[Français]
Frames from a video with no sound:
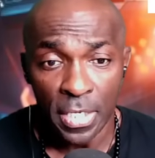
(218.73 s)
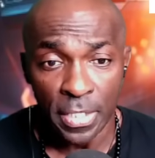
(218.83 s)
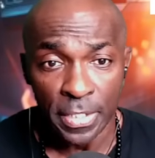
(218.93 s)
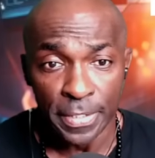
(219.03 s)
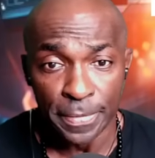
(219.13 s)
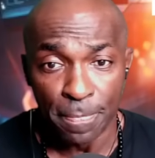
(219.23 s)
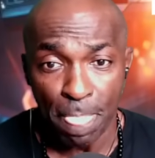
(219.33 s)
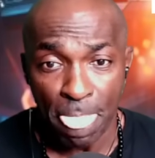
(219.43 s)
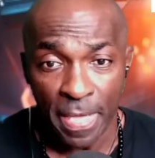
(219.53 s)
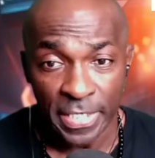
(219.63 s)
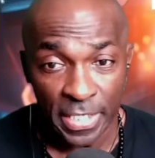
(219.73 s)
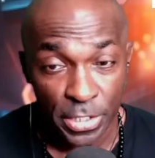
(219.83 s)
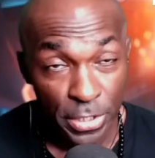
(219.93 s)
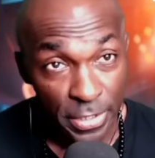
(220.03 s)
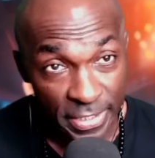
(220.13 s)
euh, des
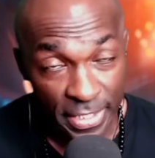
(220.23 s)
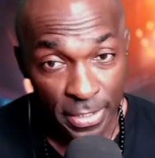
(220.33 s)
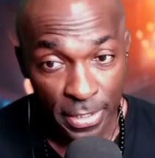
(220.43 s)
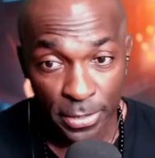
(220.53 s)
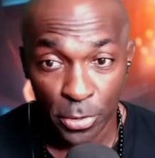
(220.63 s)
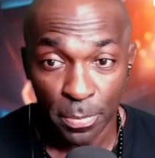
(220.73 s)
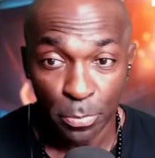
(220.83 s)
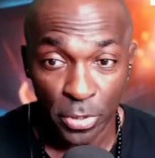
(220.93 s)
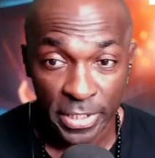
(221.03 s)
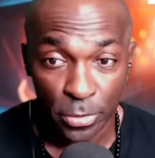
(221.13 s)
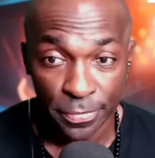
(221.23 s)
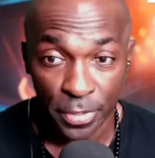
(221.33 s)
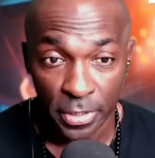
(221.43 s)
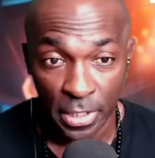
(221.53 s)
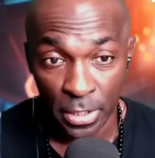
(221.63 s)
centaines de bulletins de
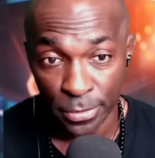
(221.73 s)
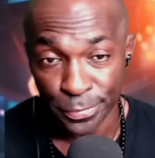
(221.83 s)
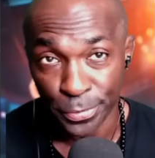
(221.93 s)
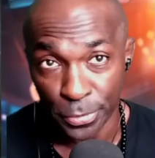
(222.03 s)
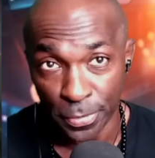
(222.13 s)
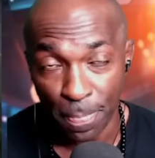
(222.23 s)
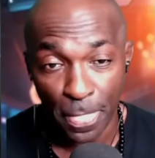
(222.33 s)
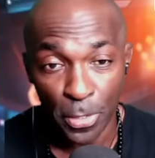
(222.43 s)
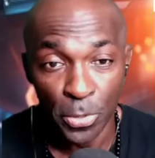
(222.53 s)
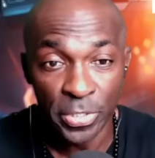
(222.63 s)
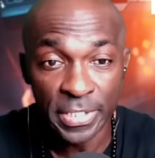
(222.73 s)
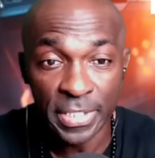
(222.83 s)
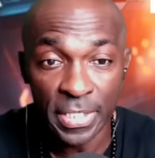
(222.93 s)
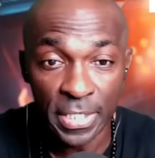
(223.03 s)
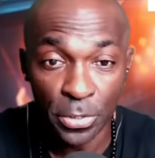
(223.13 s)
vote en feu ont
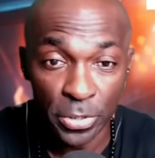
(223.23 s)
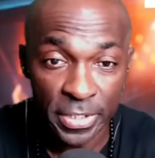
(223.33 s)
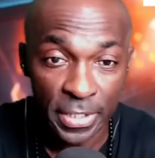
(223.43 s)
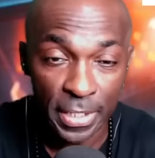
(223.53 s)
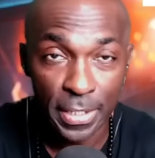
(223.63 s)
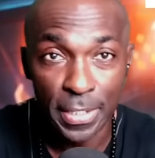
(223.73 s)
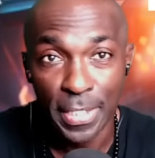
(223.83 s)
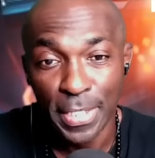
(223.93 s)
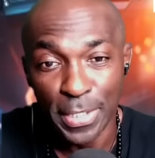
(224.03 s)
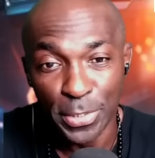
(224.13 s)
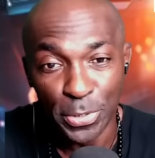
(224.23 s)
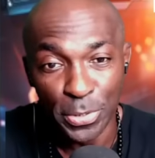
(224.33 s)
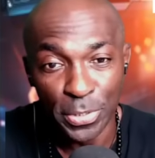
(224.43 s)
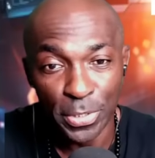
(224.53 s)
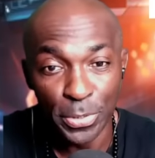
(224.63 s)
été retirés
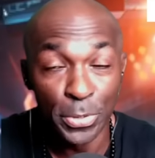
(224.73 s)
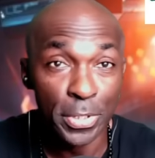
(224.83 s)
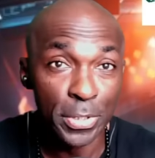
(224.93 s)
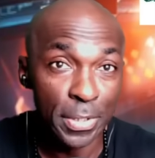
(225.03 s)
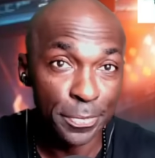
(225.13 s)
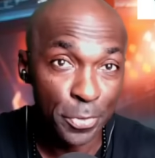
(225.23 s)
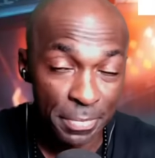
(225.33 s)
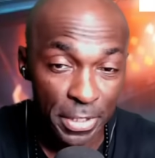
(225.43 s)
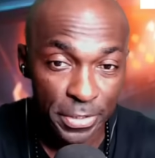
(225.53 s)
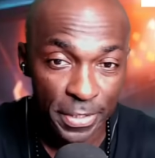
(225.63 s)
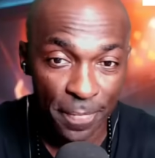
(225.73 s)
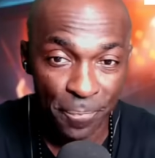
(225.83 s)
d'une urne fumante.